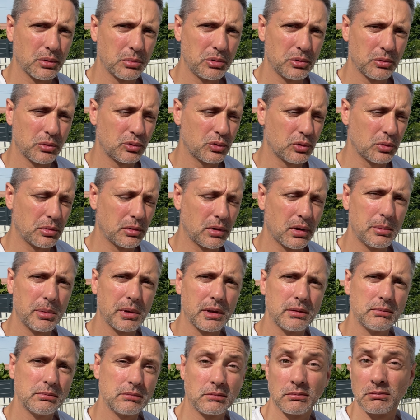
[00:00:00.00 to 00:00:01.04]
puis on se reprend
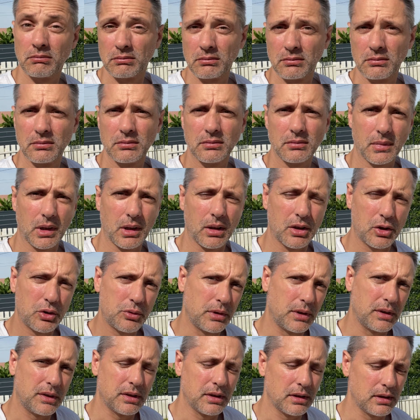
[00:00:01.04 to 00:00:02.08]
après. Et là, je vais
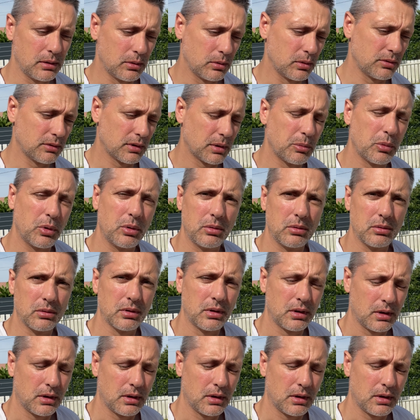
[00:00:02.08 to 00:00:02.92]
essayer de vraiment,